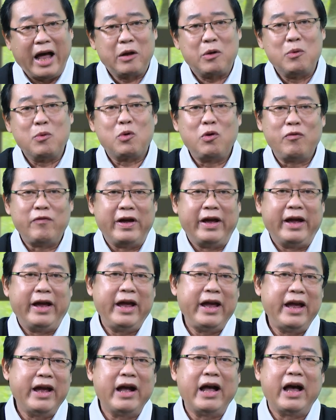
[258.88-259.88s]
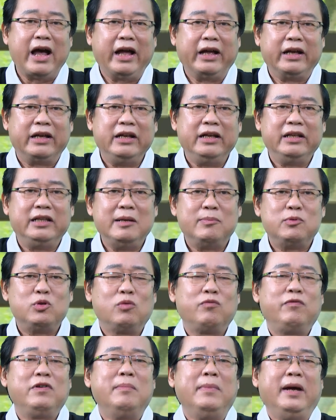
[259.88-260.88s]
Ai cũng có vẻ e ngại khi
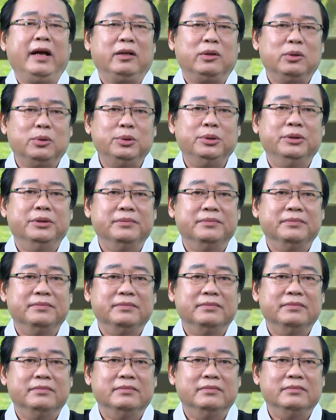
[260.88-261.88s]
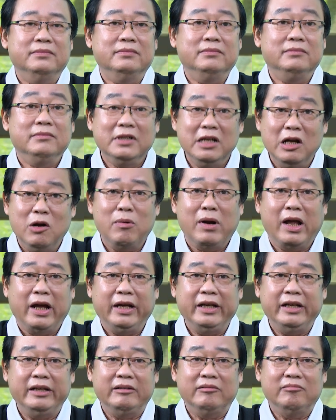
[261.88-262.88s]
tiếp xúc với mẹ tôi. Điều
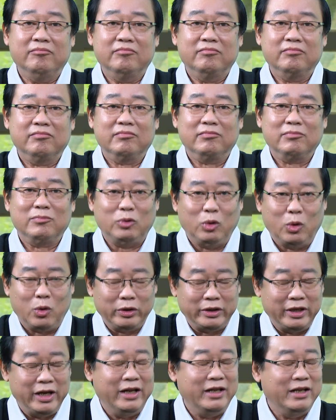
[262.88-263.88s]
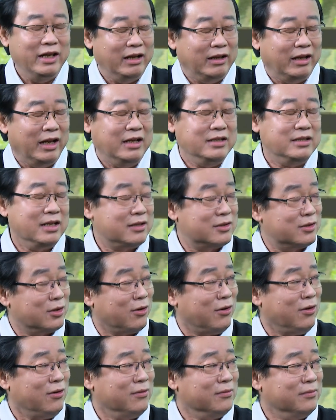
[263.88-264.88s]
này tôi có thể nhận thấy rất
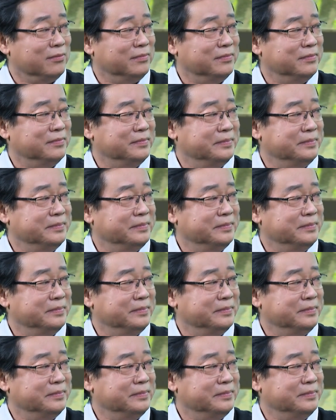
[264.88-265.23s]
rõ.